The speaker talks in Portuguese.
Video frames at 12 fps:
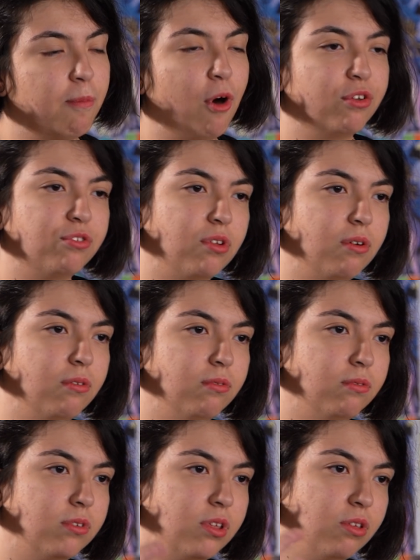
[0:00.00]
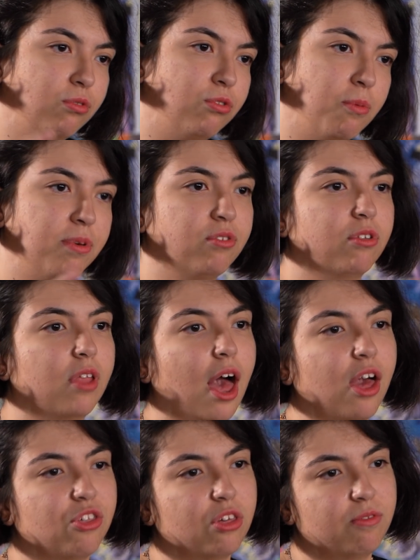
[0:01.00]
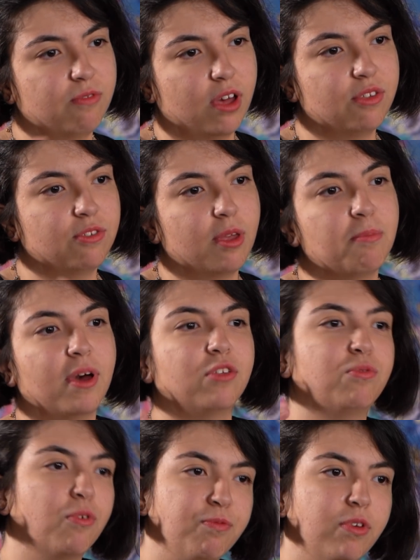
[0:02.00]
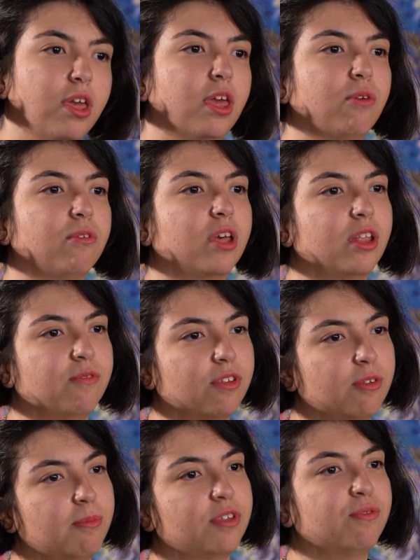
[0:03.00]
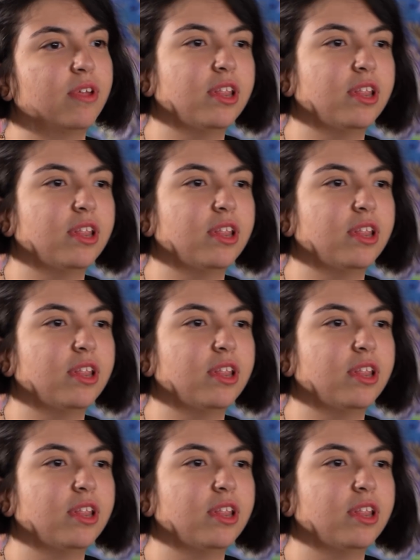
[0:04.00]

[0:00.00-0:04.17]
mostram que o seu personagem vai ser mais fofinho, que ele vai ser mais